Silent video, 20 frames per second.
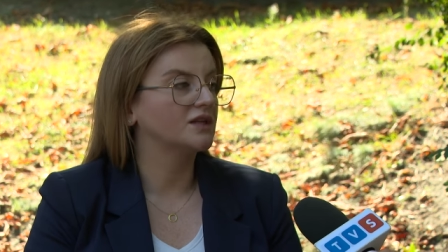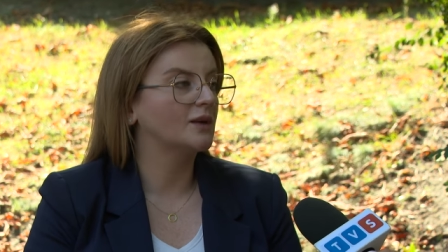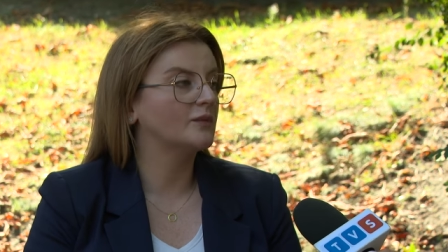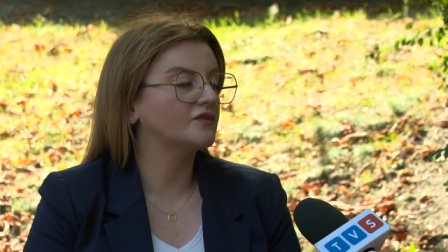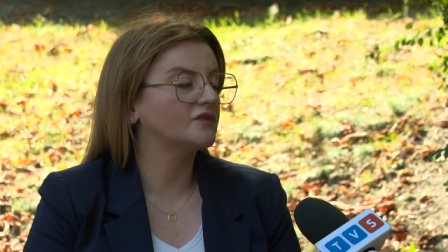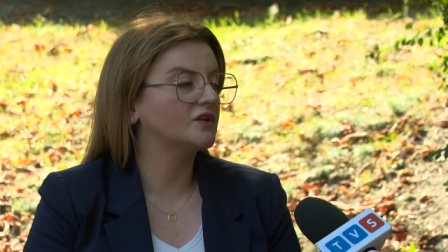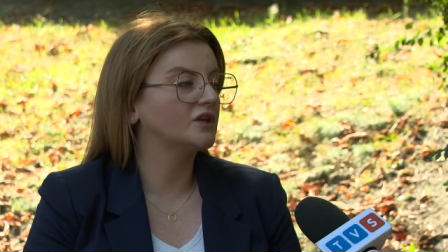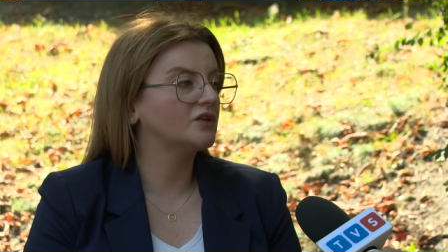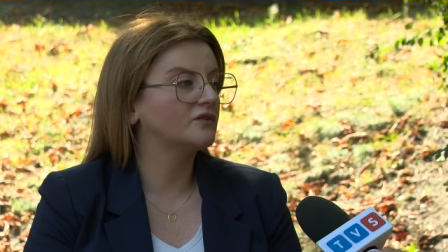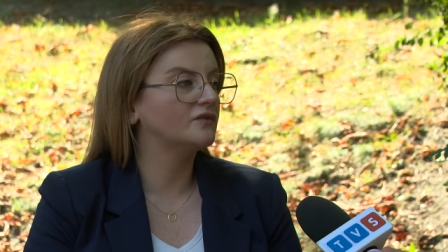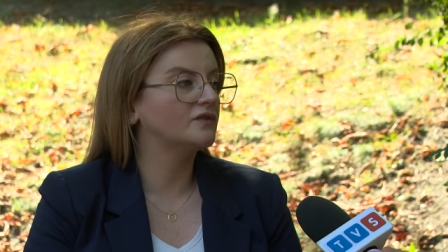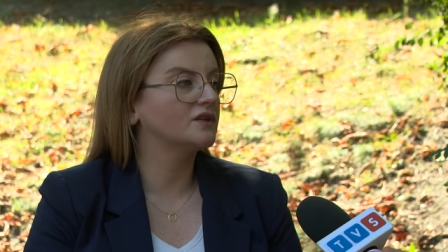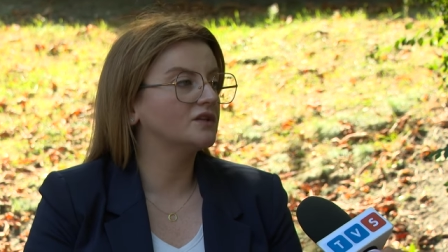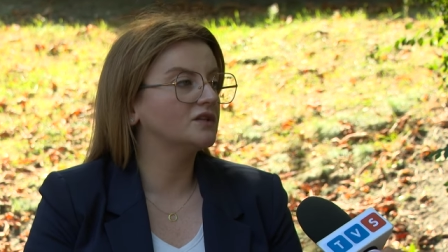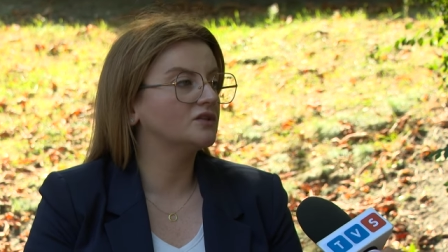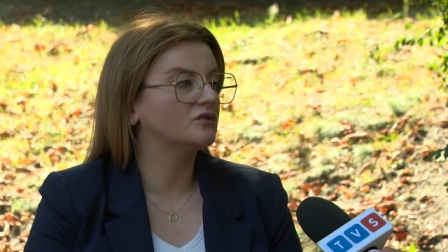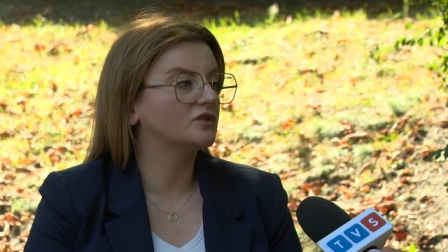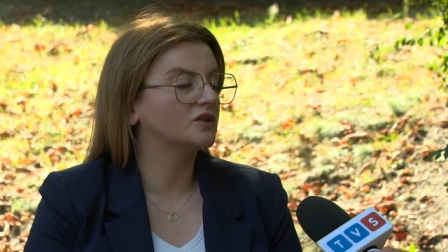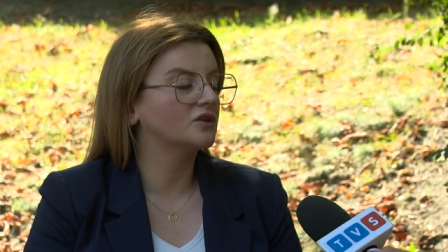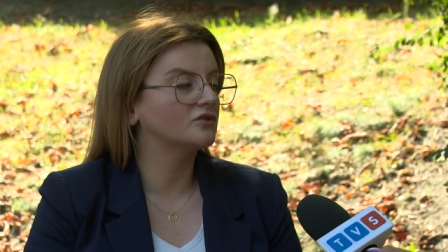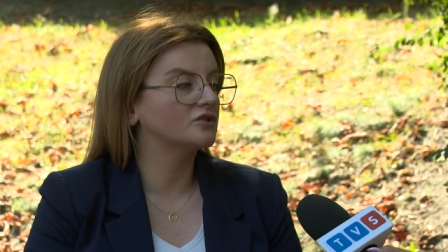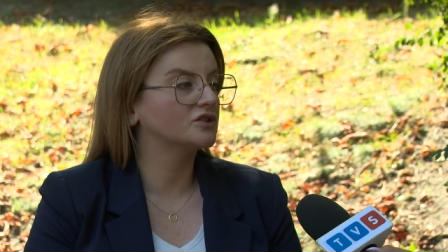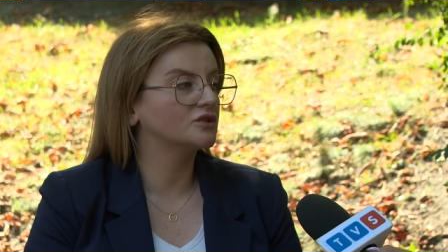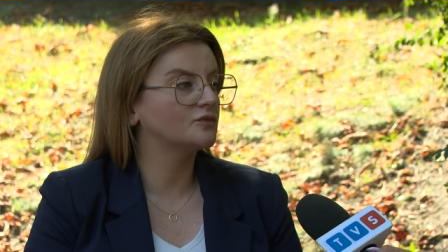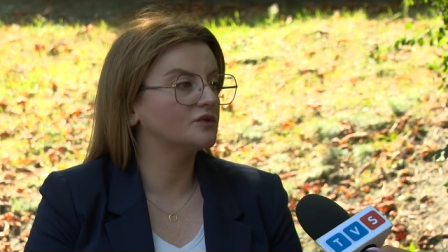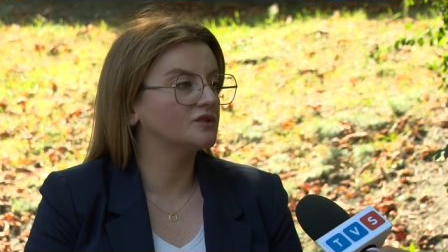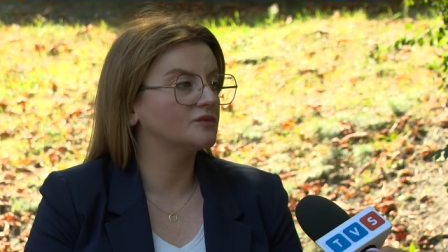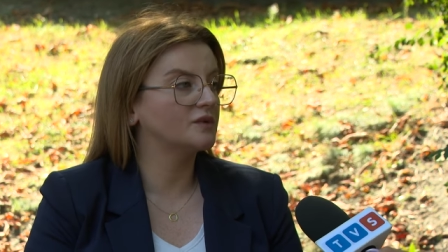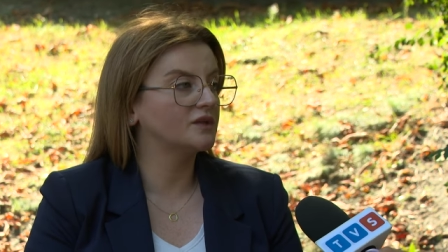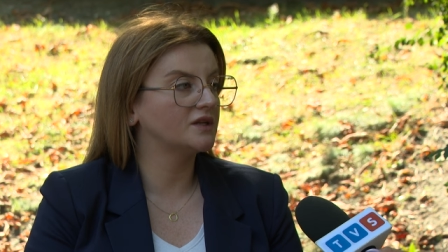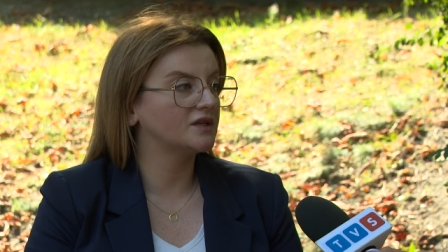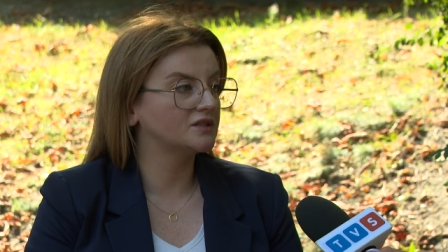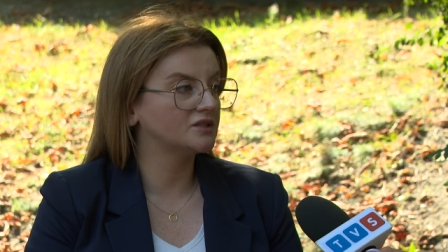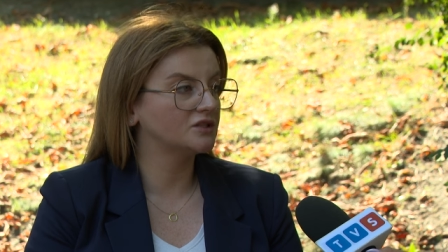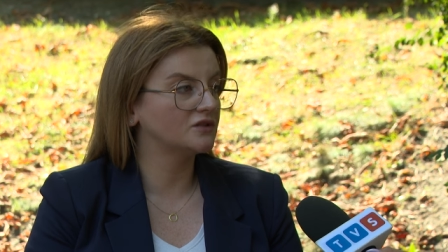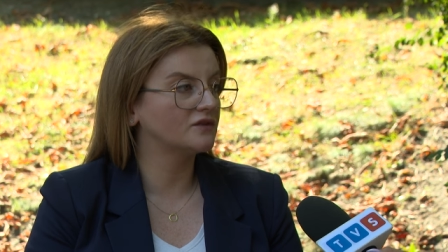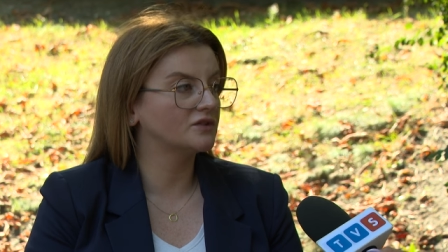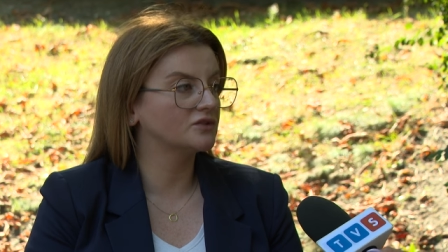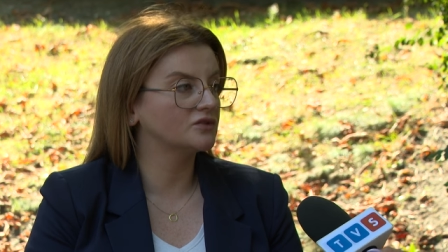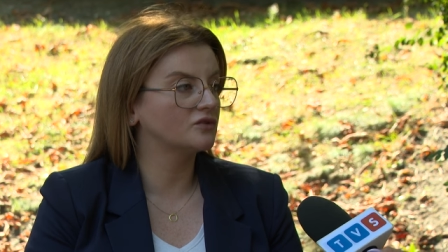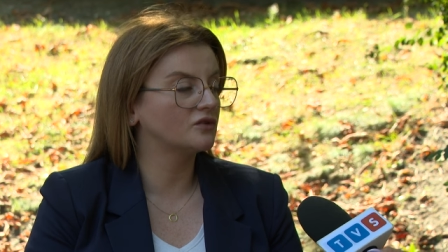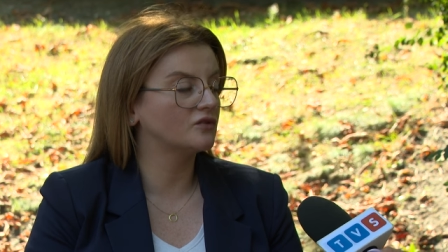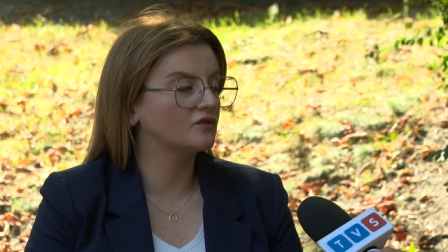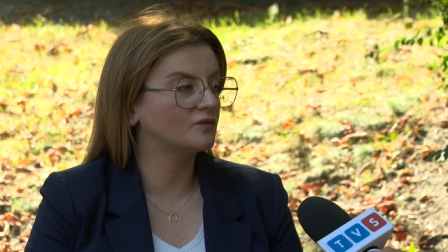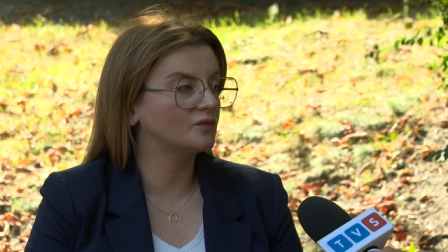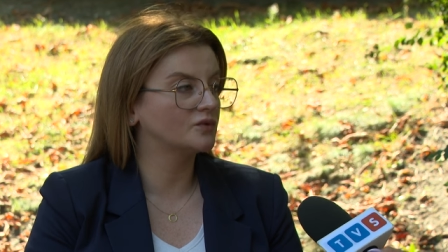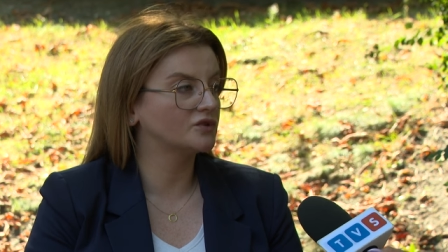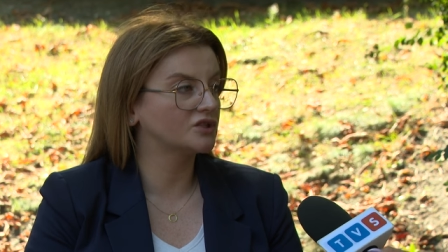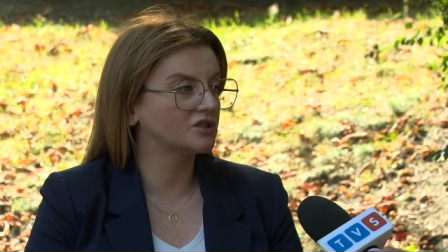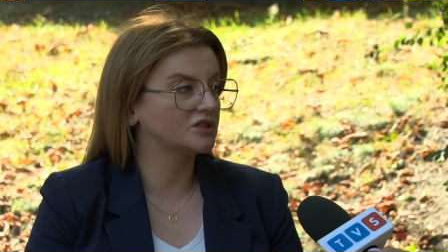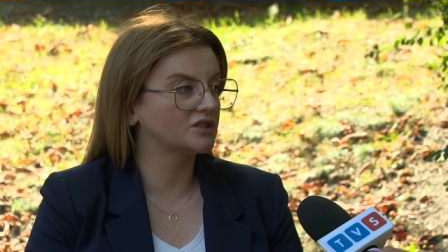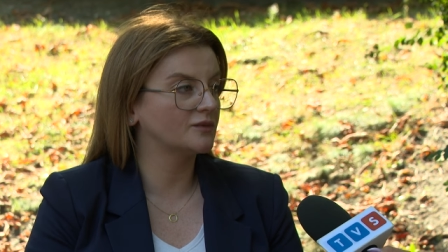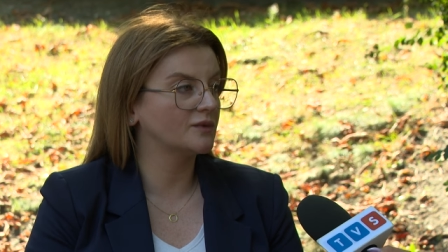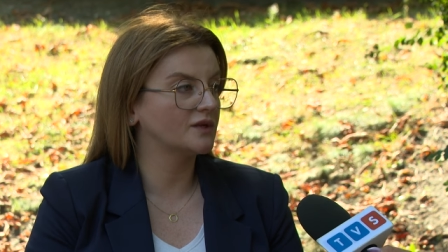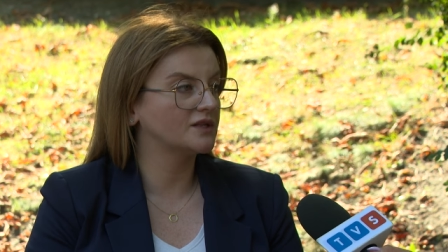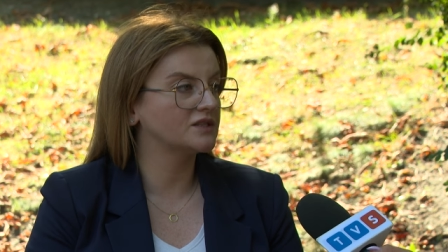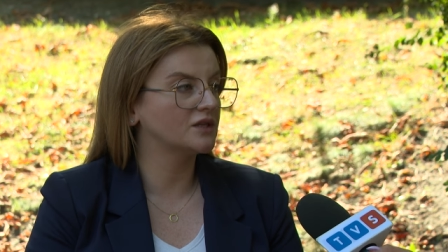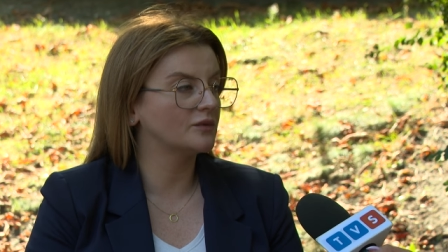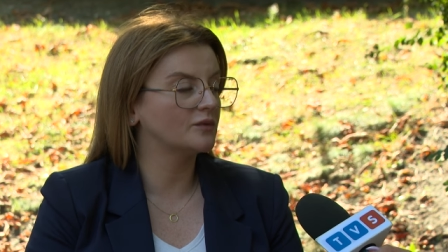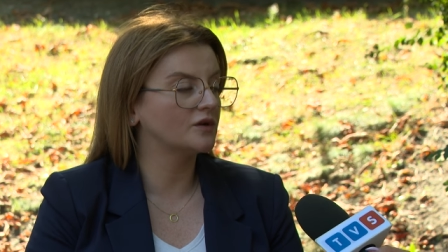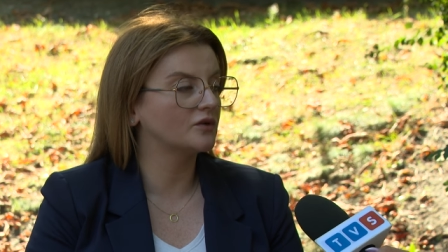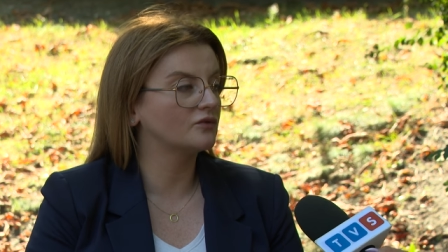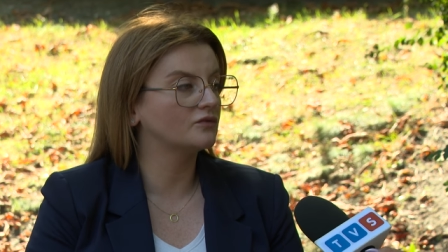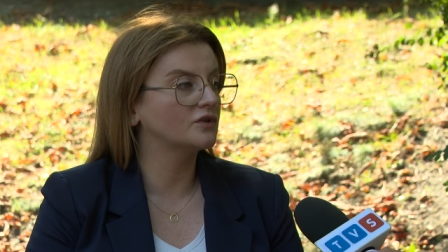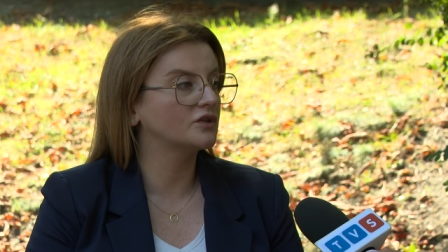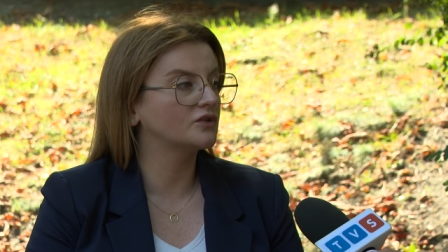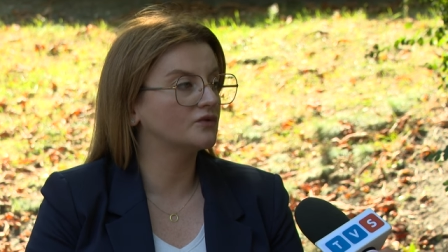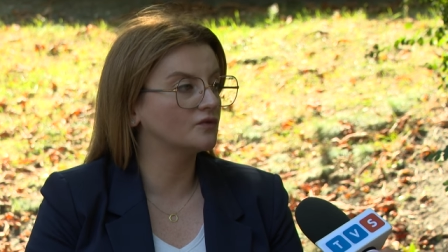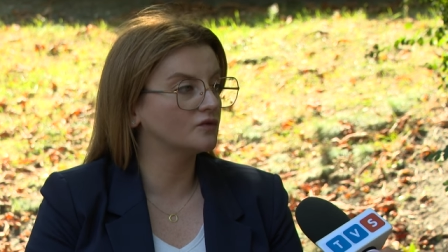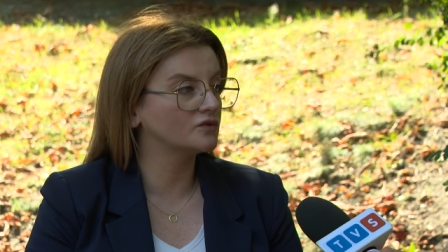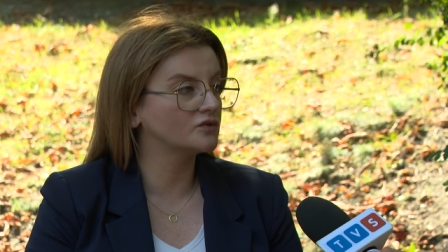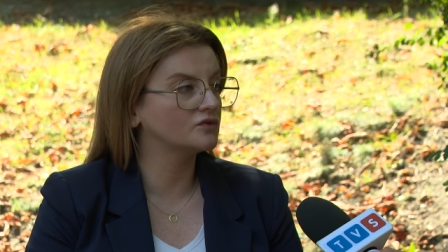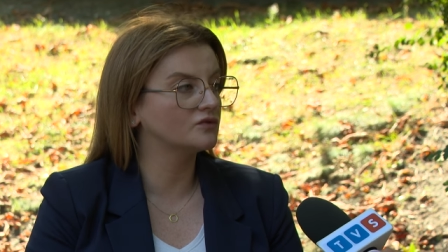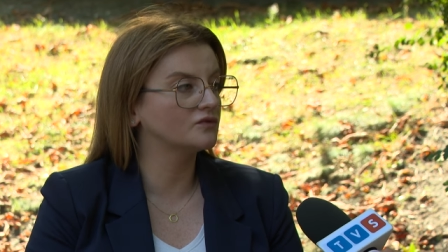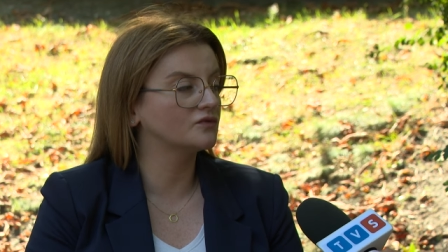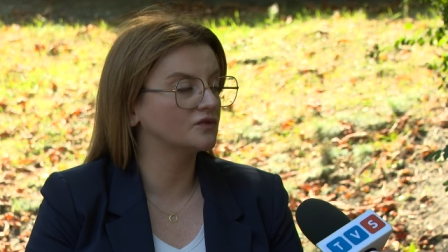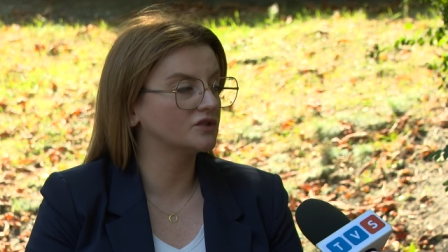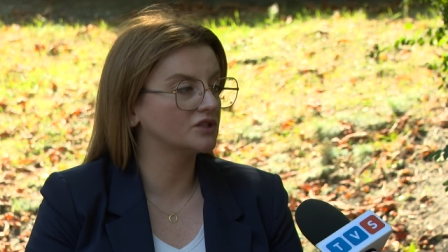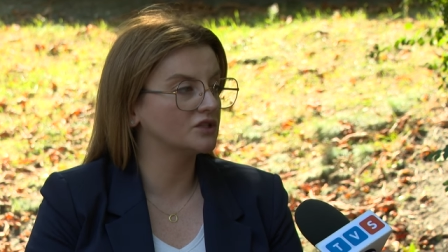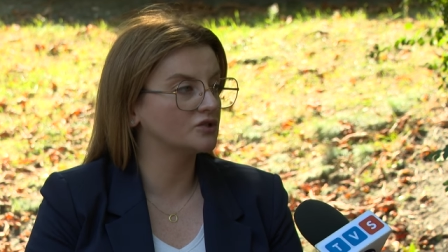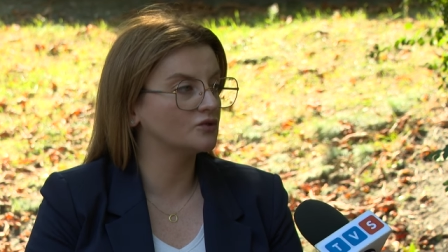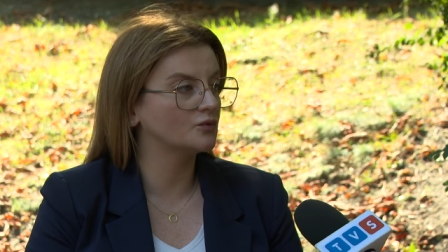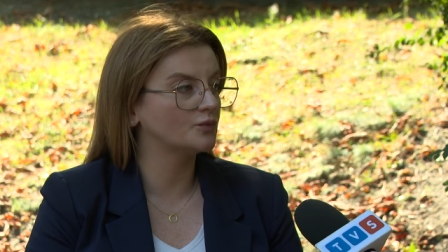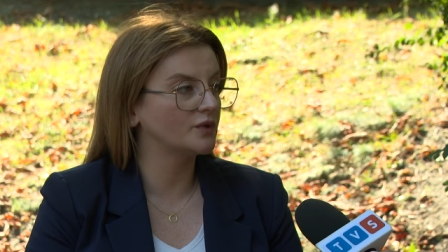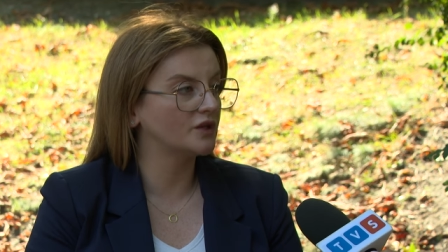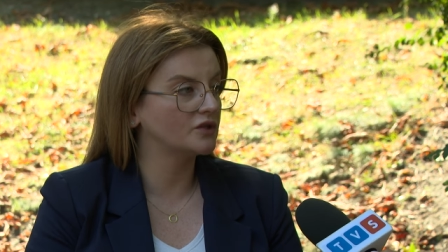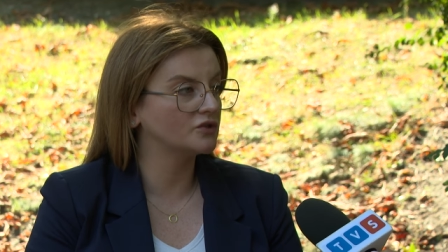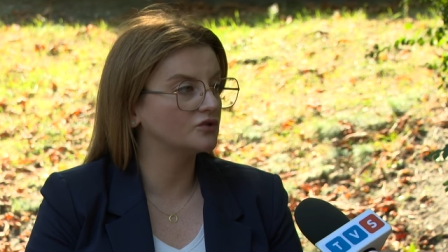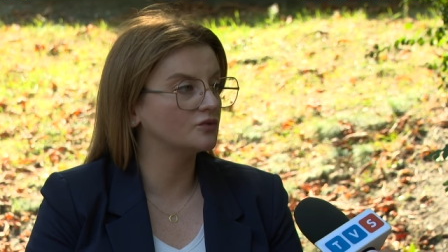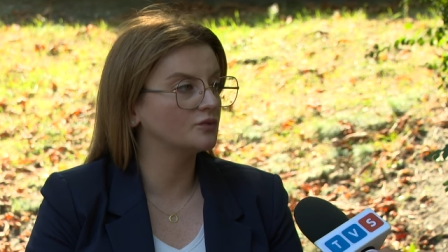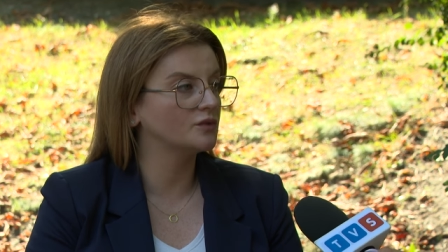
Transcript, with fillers: Nam w tej chwili do tego, żeby zbilansować rok w budżecie miasta brakuje 225 10